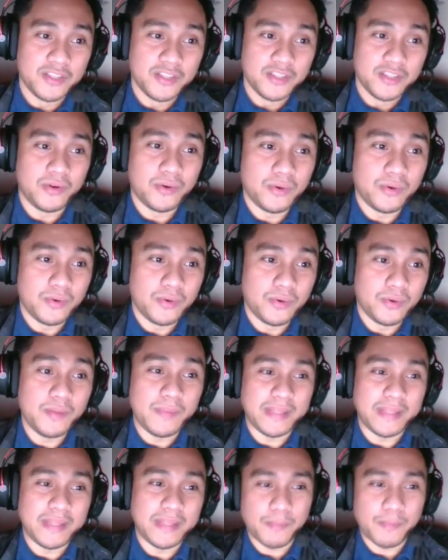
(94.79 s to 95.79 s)
So, yan,
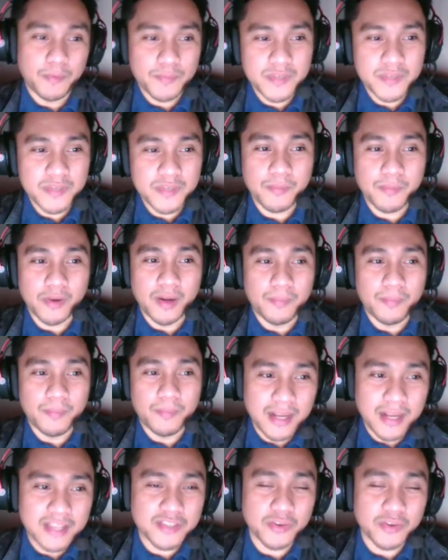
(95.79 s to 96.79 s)
may type of job, kailang
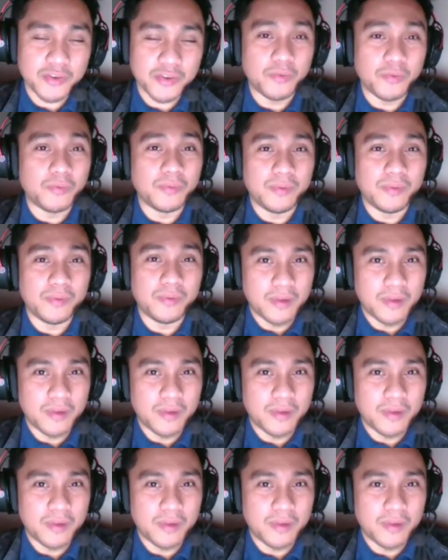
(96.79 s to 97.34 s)
peraso, kung